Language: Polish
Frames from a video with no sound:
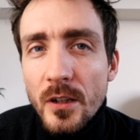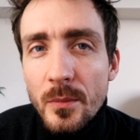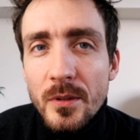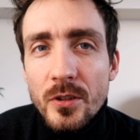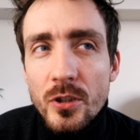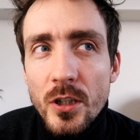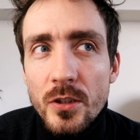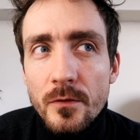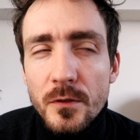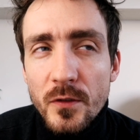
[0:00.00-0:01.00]
chwilkę będzie
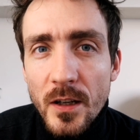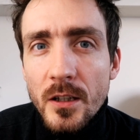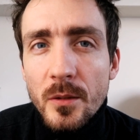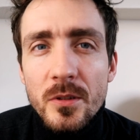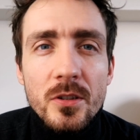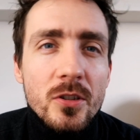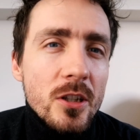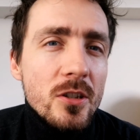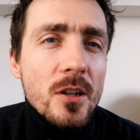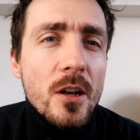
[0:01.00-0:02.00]
trzeci, w czwartek będzie
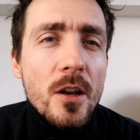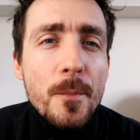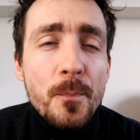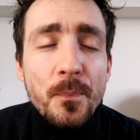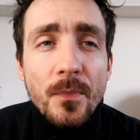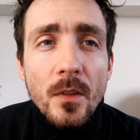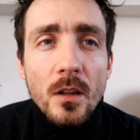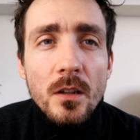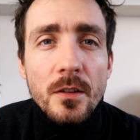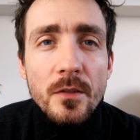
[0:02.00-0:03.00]
trzeci,
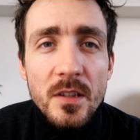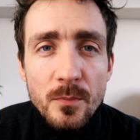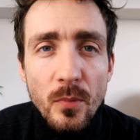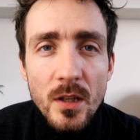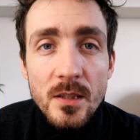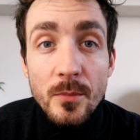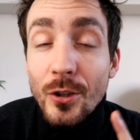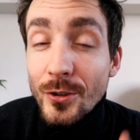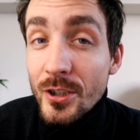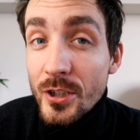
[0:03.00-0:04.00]
mm, e, więc polecam.
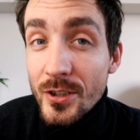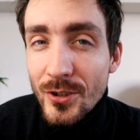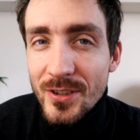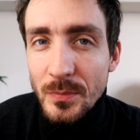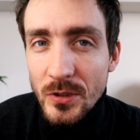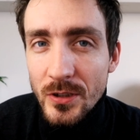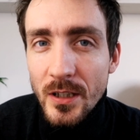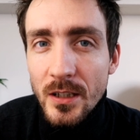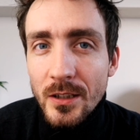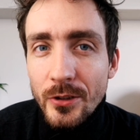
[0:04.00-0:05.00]
I on też jest dostępny
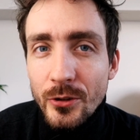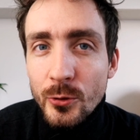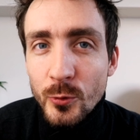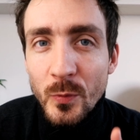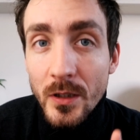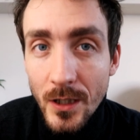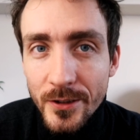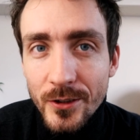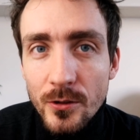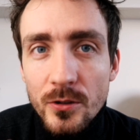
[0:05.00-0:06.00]
na YouTubie,
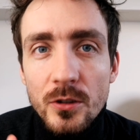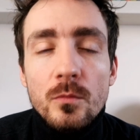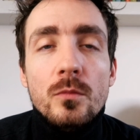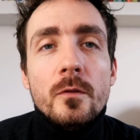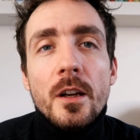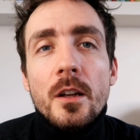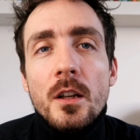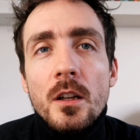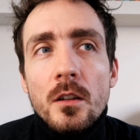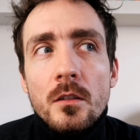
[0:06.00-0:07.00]
dlatego o tym mówię
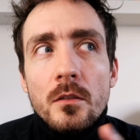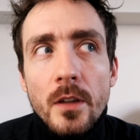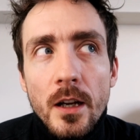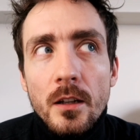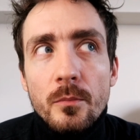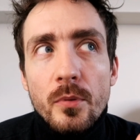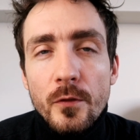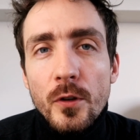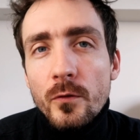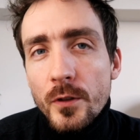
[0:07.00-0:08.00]
na
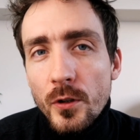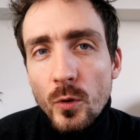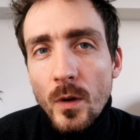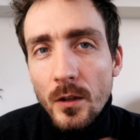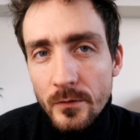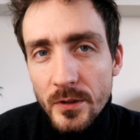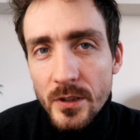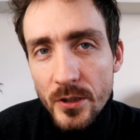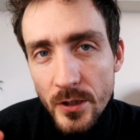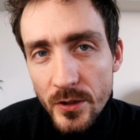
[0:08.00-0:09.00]
profilu Virtualo,
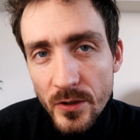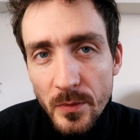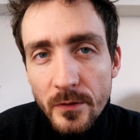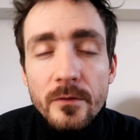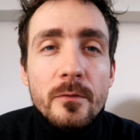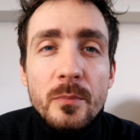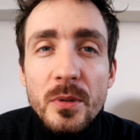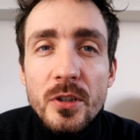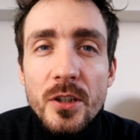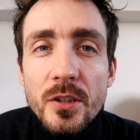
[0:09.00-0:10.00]
więc jeżeli sobie
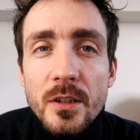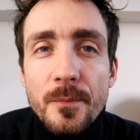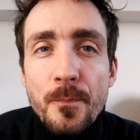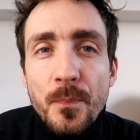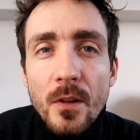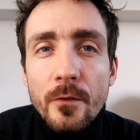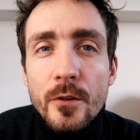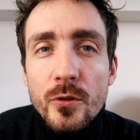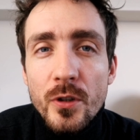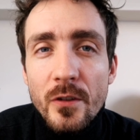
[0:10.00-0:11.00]
piszecie w mm,
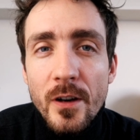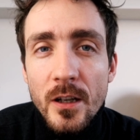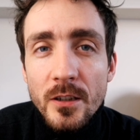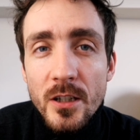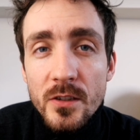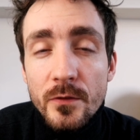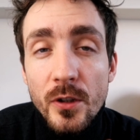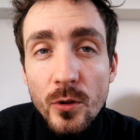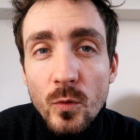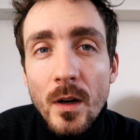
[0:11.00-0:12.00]
wyszukiwarkę teraz
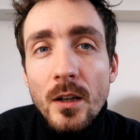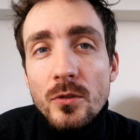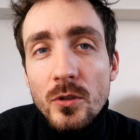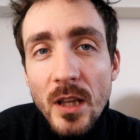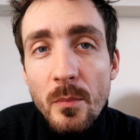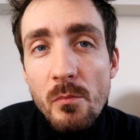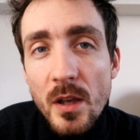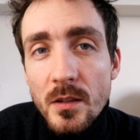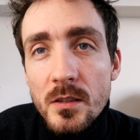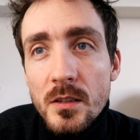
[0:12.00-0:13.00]
Virtualo, to tam
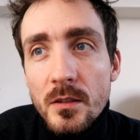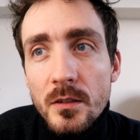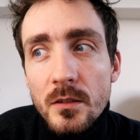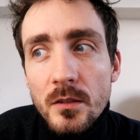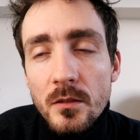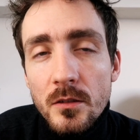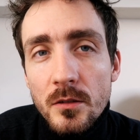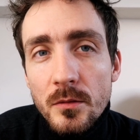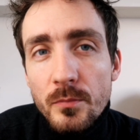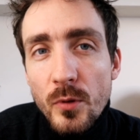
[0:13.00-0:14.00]
między
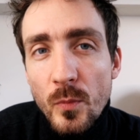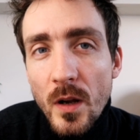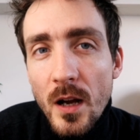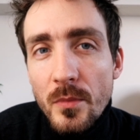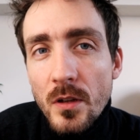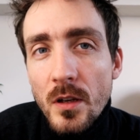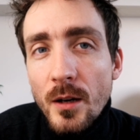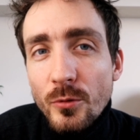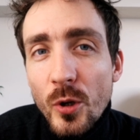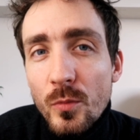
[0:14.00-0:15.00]
y, próbkami
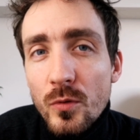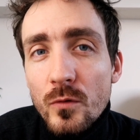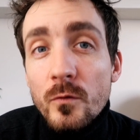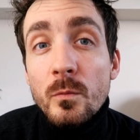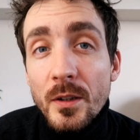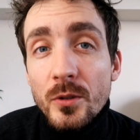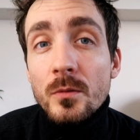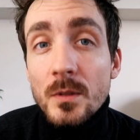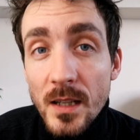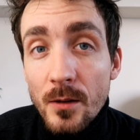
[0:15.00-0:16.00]
audiobooków
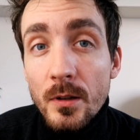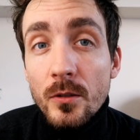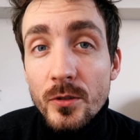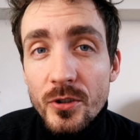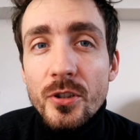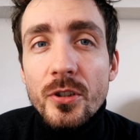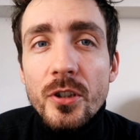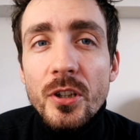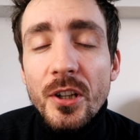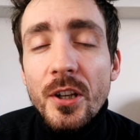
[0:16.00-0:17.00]
będą całe
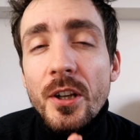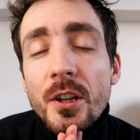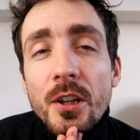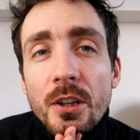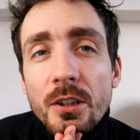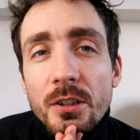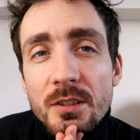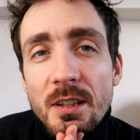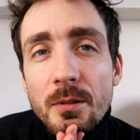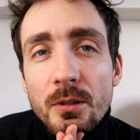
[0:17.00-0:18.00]
odcinki,
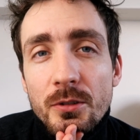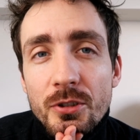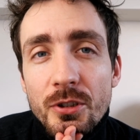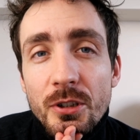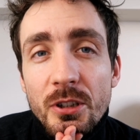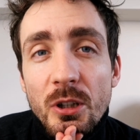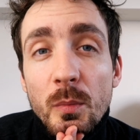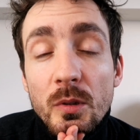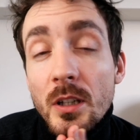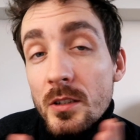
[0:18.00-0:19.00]
e, całe odcinki
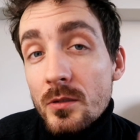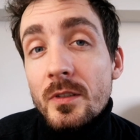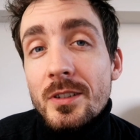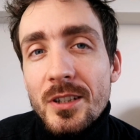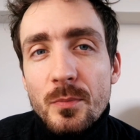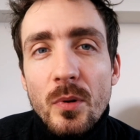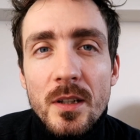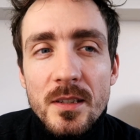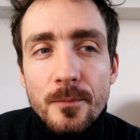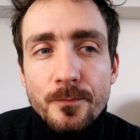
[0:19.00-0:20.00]
tego podcastu, więc też
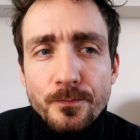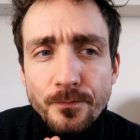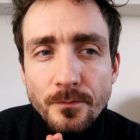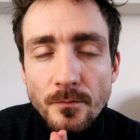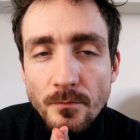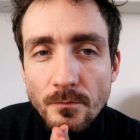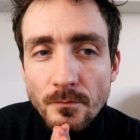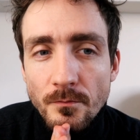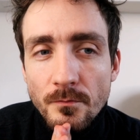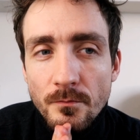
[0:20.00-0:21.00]
polecam.
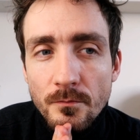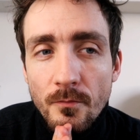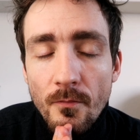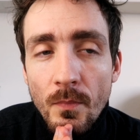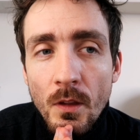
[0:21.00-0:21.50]
Mm.